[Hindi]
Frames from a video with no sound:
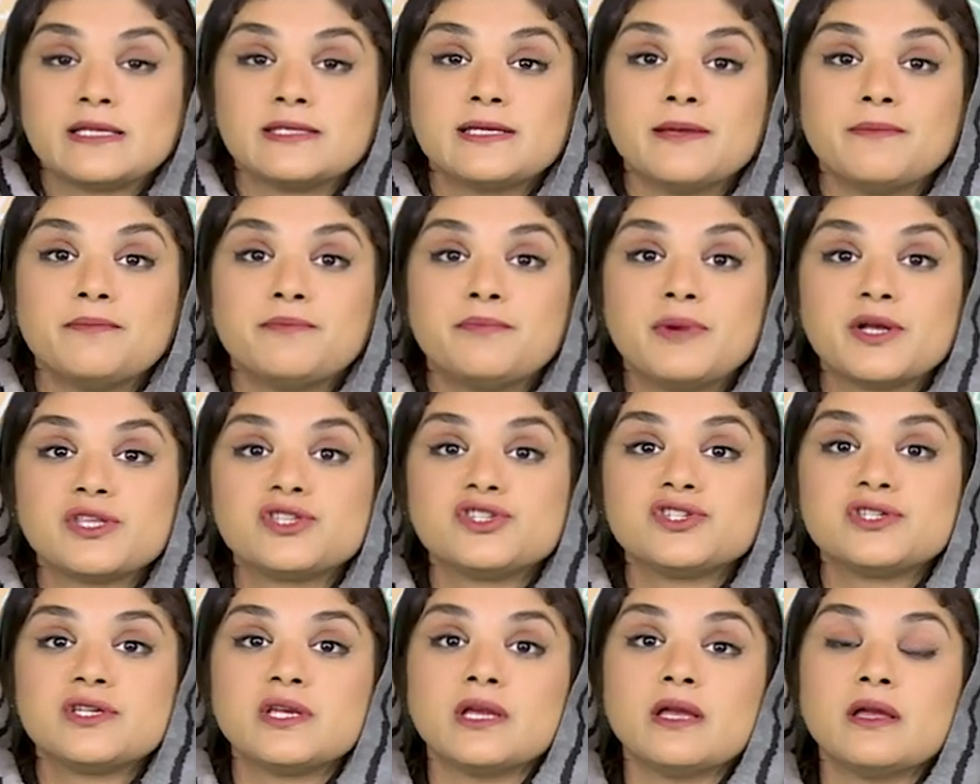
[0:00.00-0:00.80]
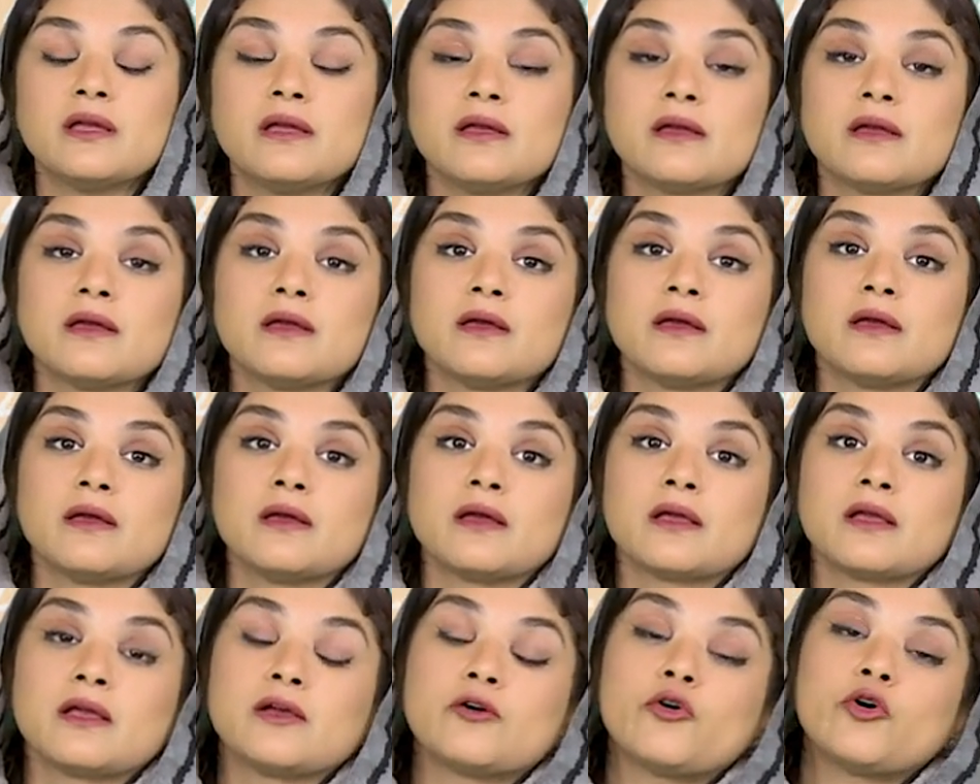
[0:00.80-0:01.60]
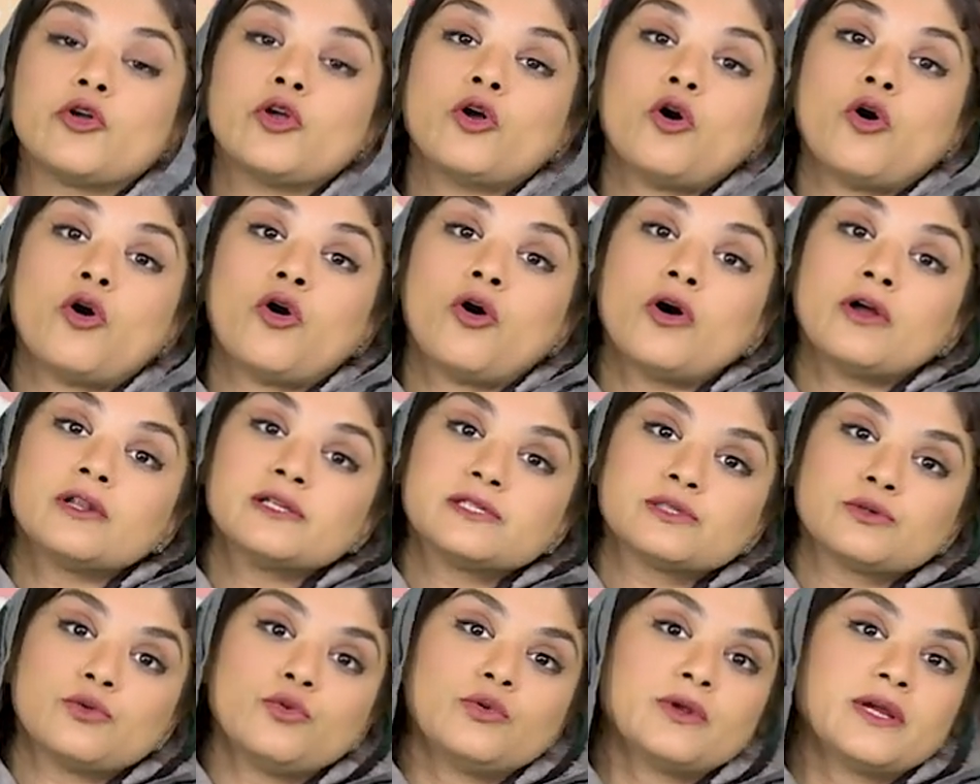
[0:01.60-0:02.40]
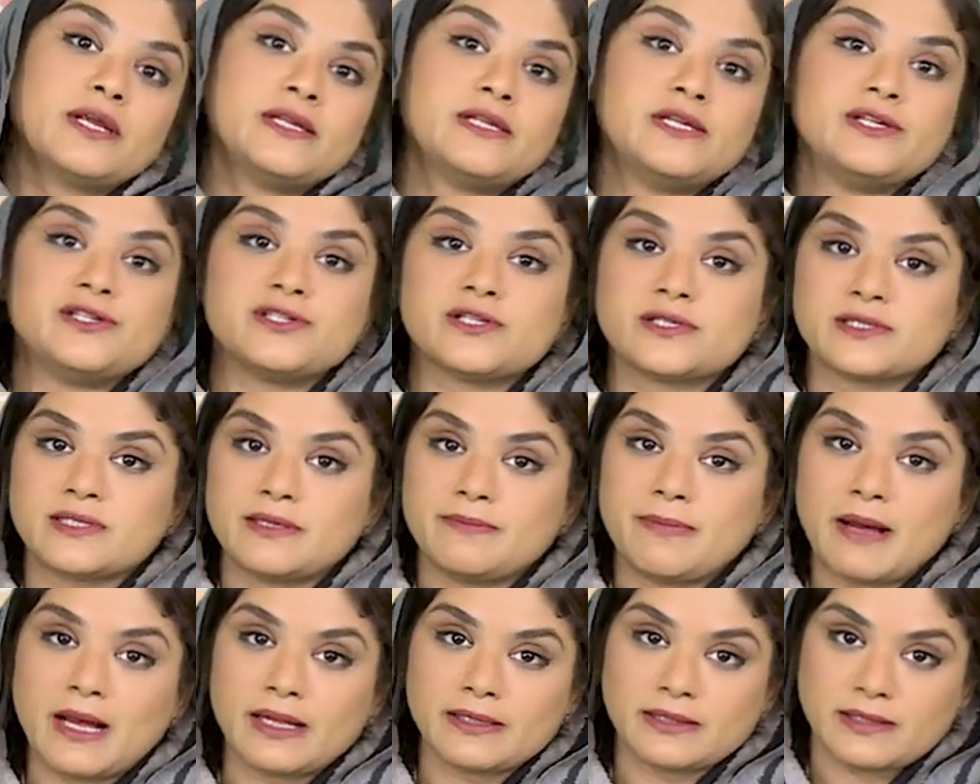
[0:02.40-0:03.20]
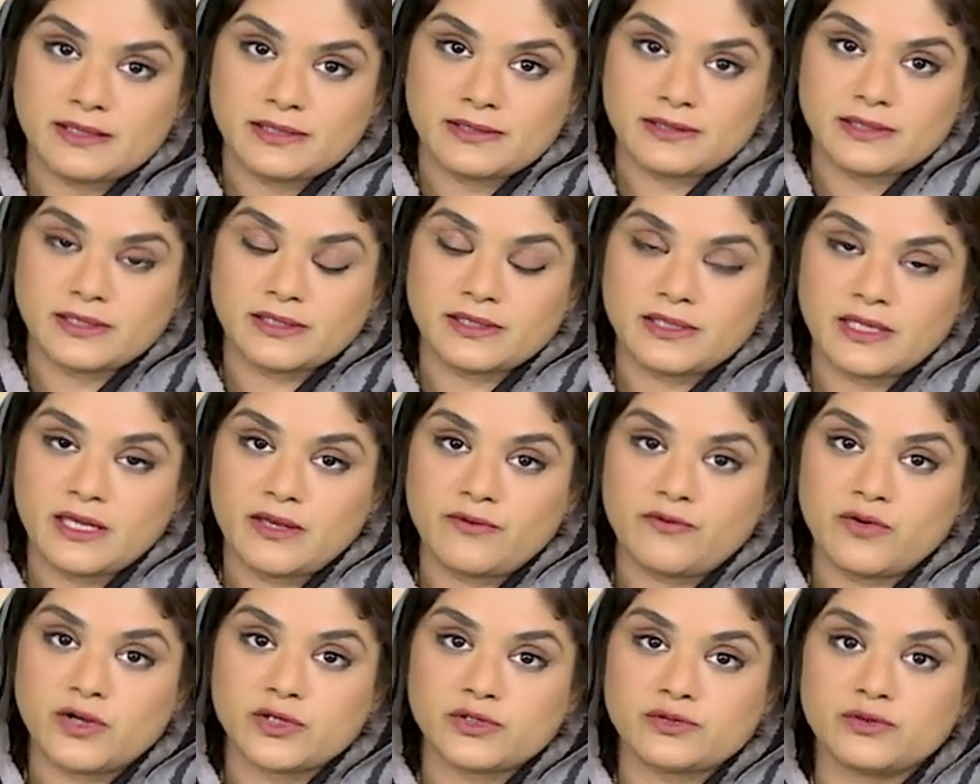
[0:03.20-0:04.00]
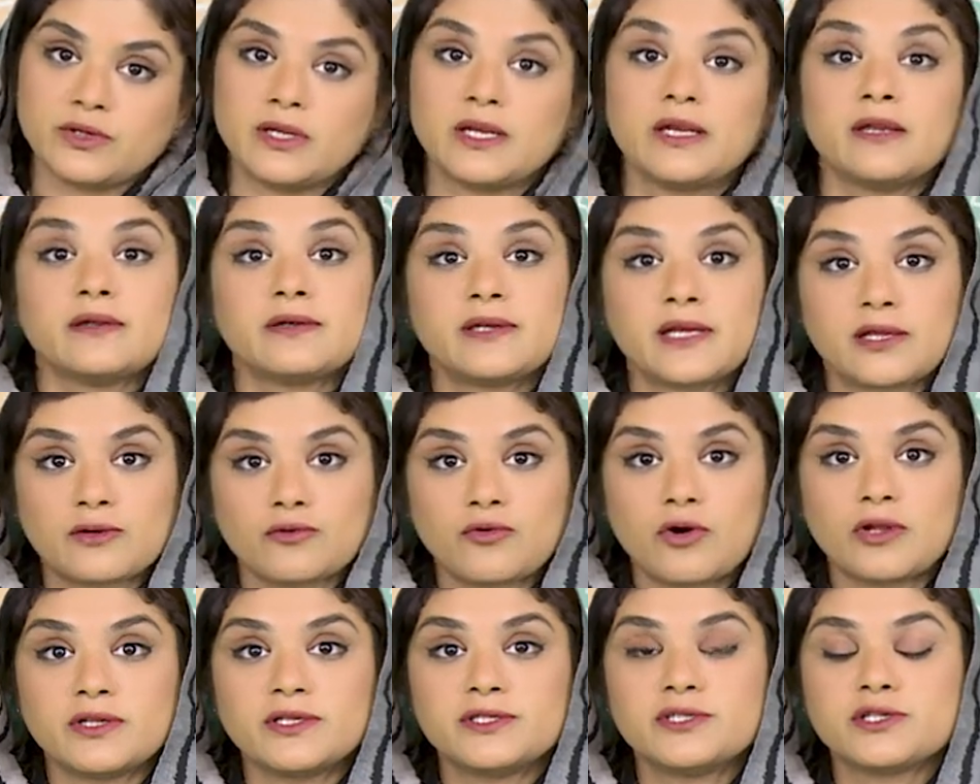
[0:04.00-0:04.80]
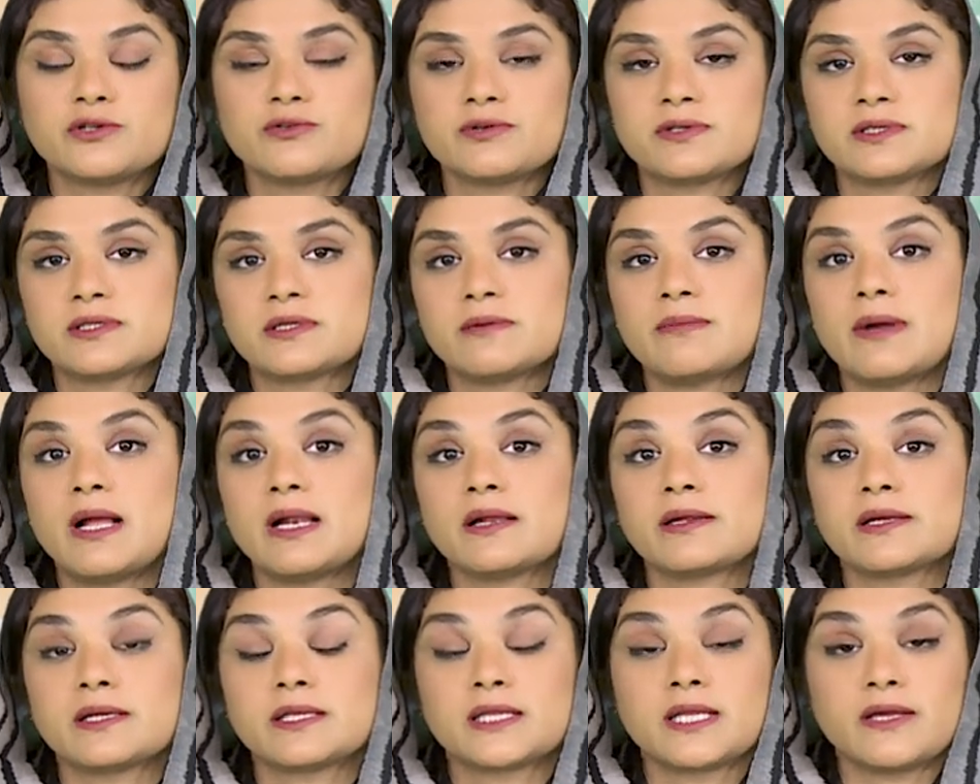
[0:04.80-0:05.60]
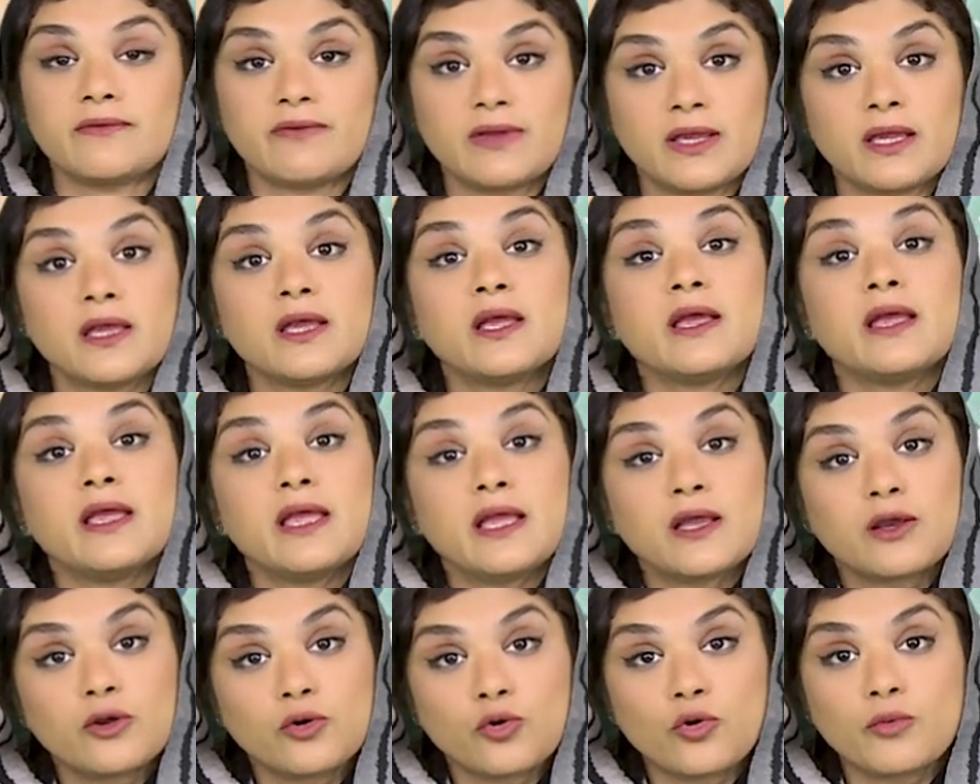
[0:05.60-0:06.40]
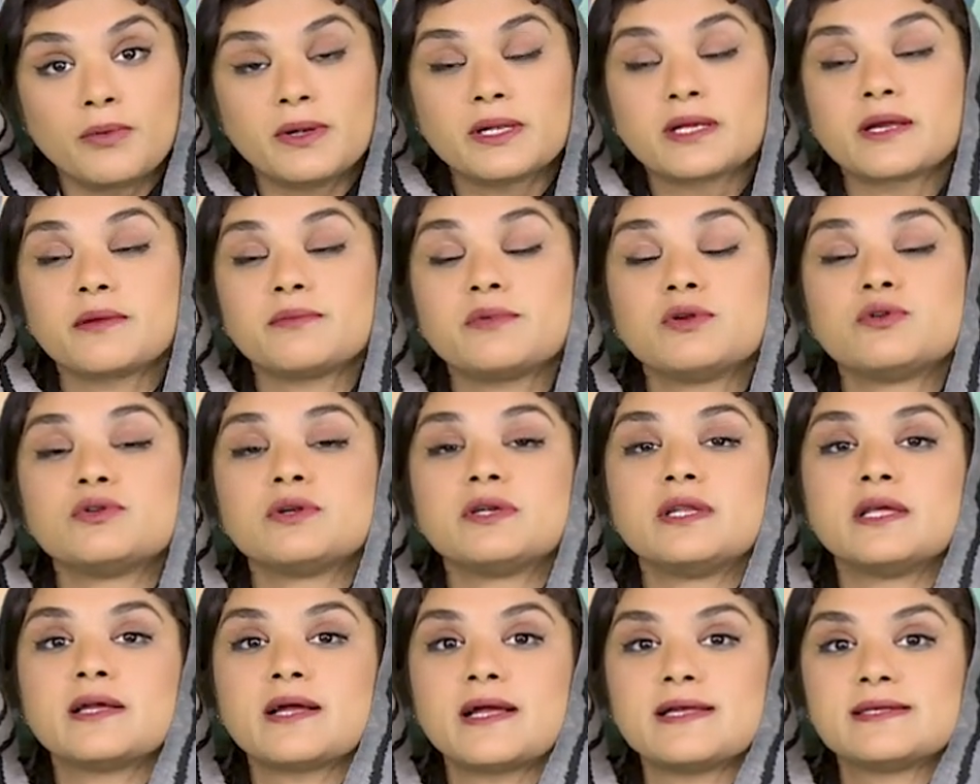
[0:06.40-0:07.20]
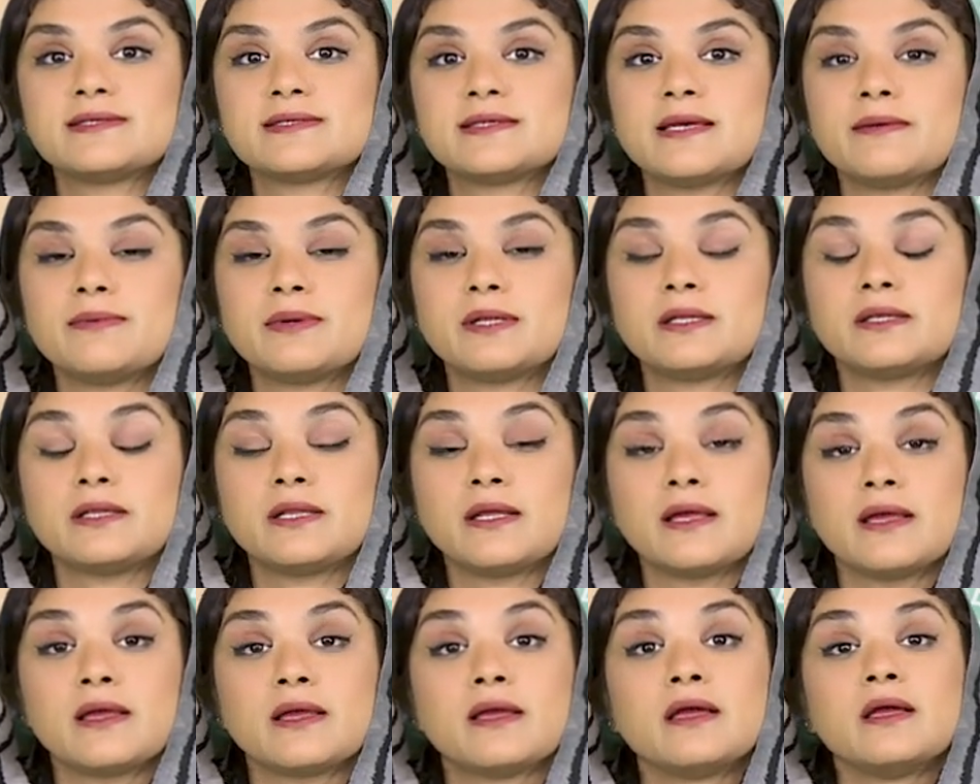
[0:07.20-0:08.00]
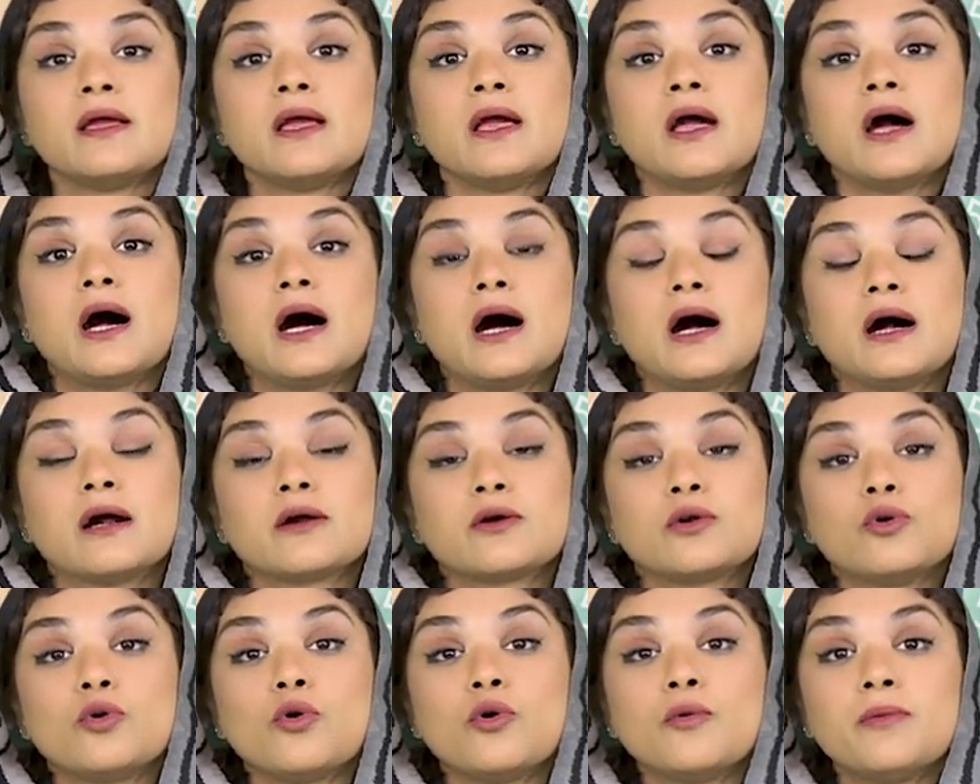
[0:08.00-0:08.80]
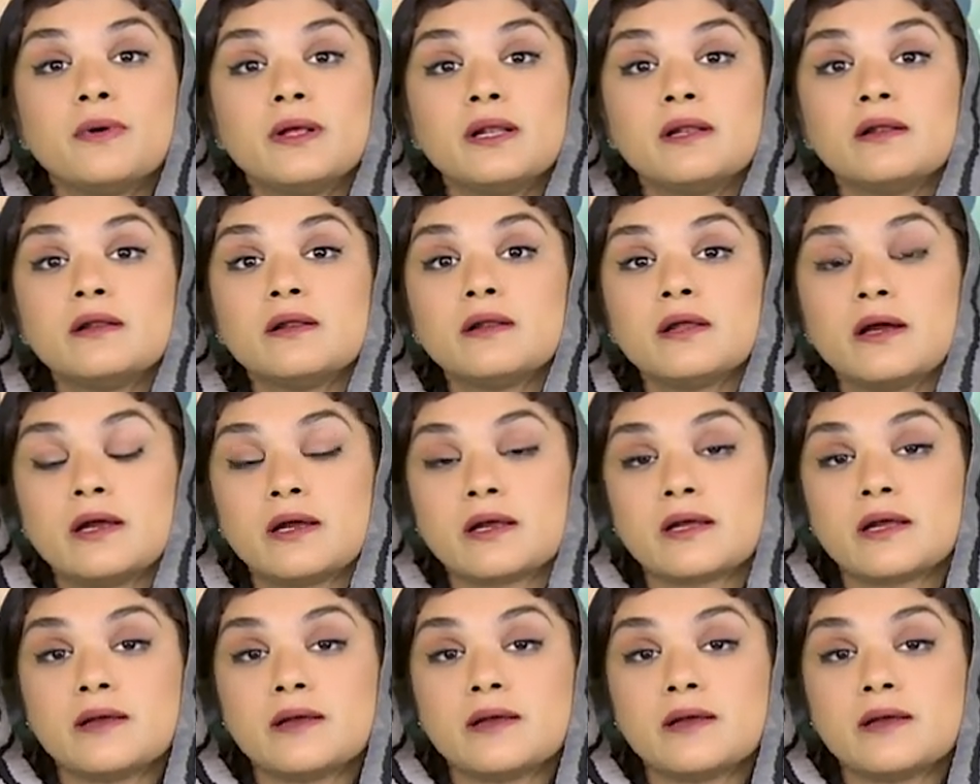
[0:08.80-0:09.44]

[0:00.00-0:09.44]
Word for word: जब बच्चे कोई और स्कूल के टीचर से बात कर सकते हैं वर्चुअली टेक्नोलॉजी को इस्तेमाल करते हुए एक ग्लोबल कम्युनिटी का हिस्सा बनते हैं ग्लोबल